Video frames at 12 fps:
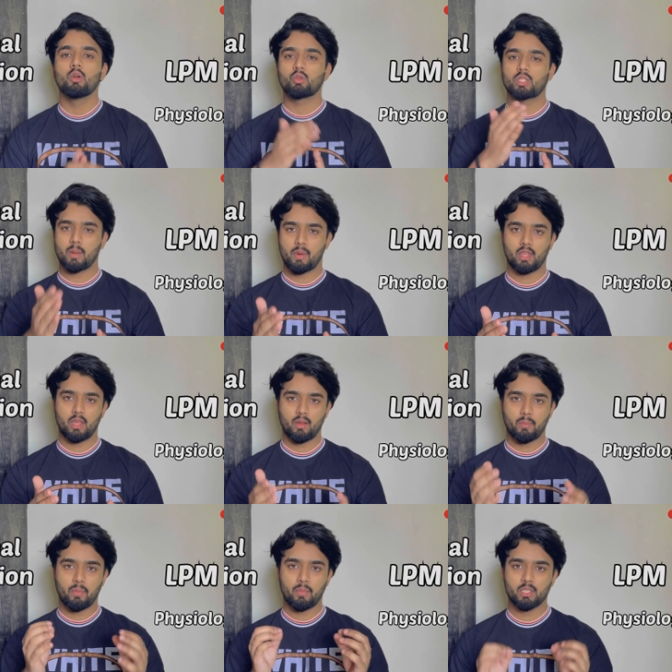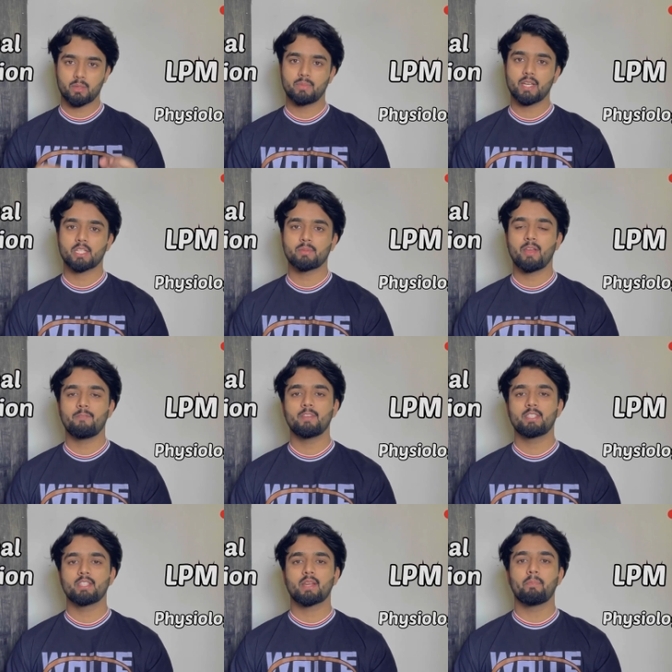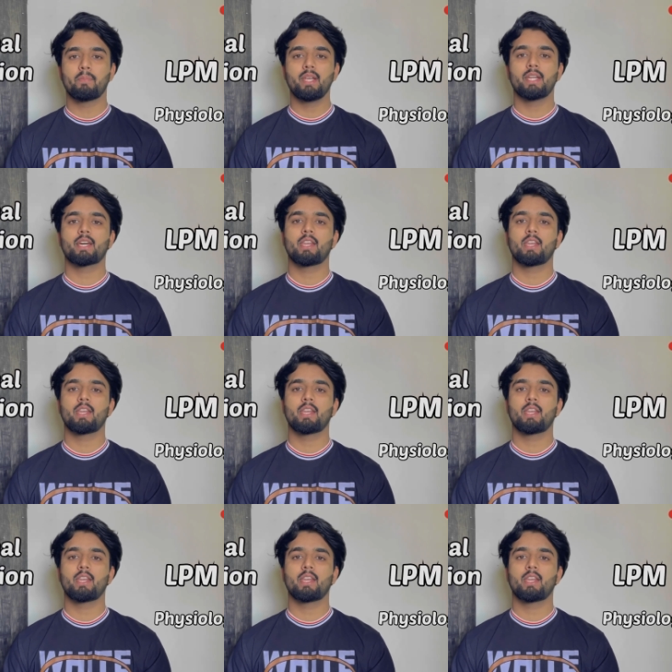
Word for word: उसके बाद आप अपने सब्जेक्ट्स में एम कंप्लीट